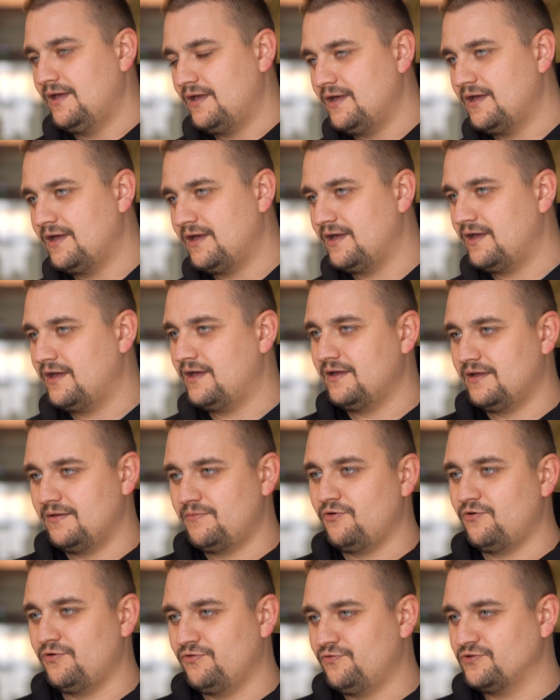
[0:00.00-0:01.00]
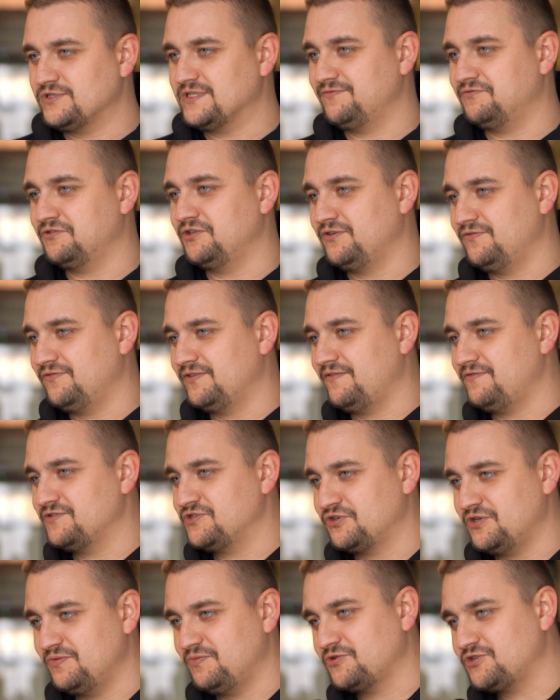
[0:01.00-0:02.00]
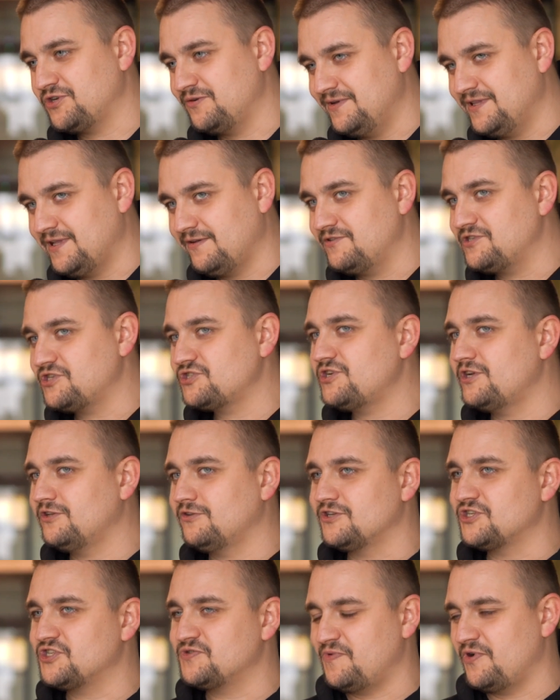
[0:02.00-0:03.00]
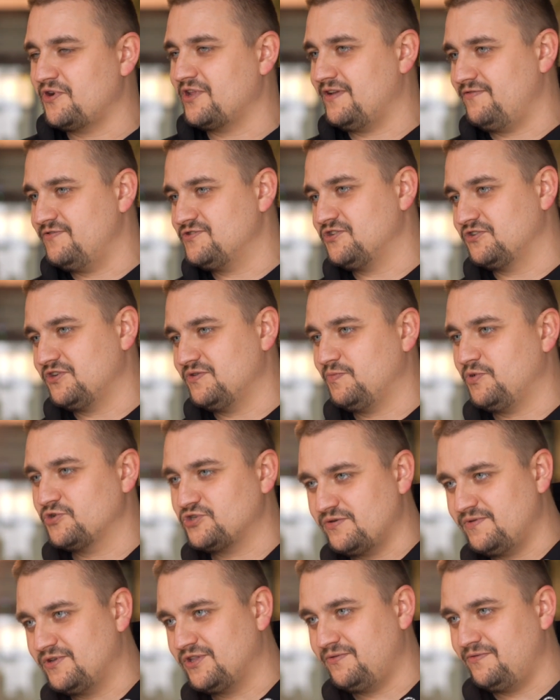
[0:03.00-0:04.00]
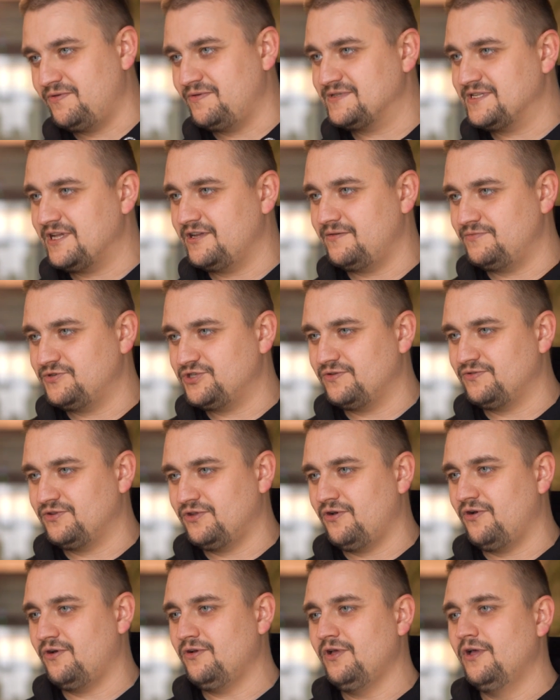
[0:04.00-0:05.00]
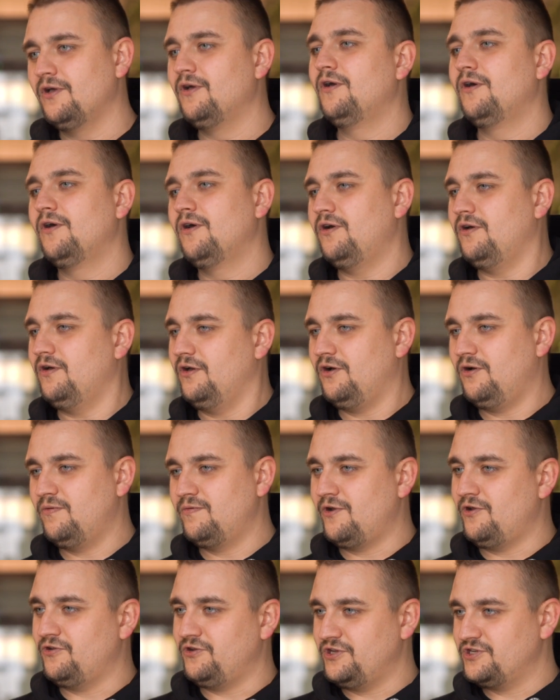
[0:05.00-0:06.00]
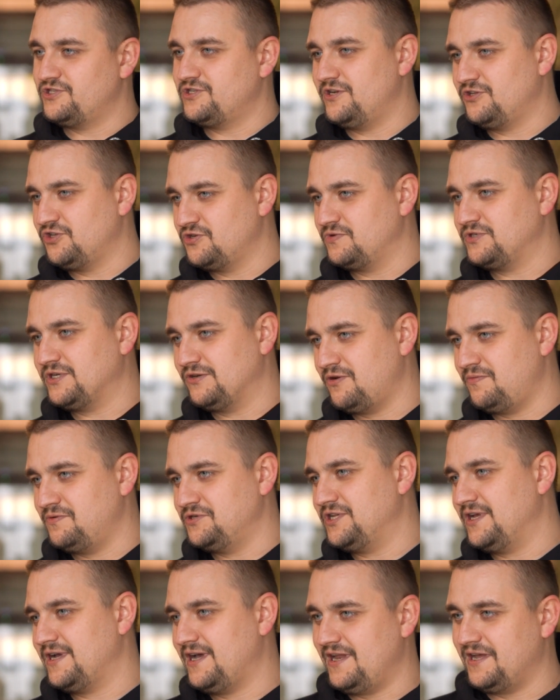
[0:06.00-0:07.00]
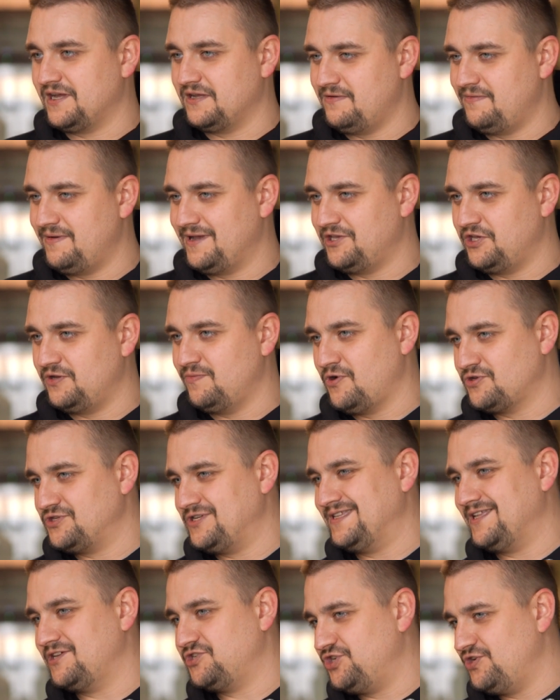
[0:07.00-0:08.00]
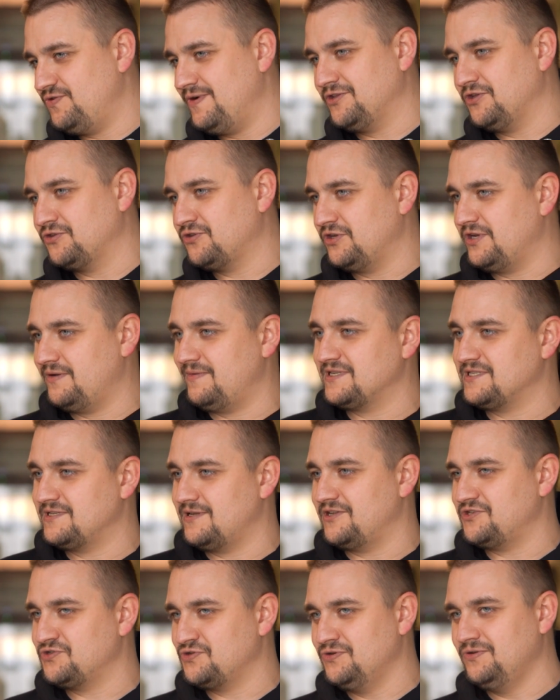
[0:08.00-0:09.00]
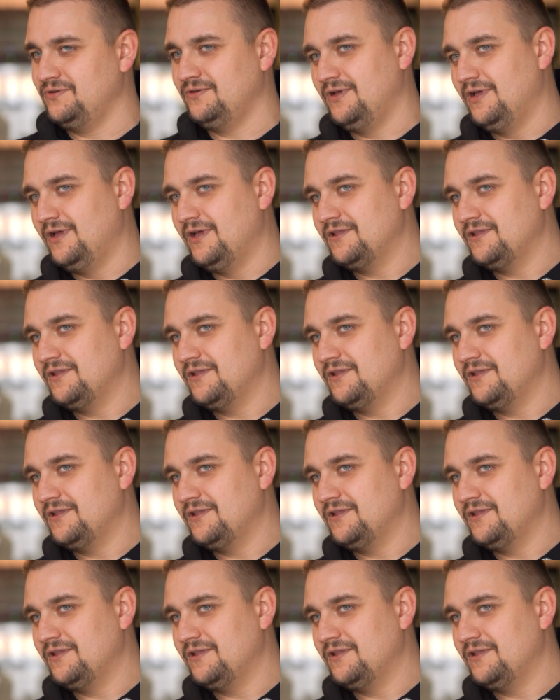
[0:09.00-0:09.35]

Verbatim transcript: E, było dwóch zawodników na wysokim poziomie, tak więc jeżeli to jest sport na wysokim poziomie, to moim zdaniem się to e, obroni. Jeżeli ktoś by chciał robić na galach MMA kickboxing na siłę, to to nie ma sensu.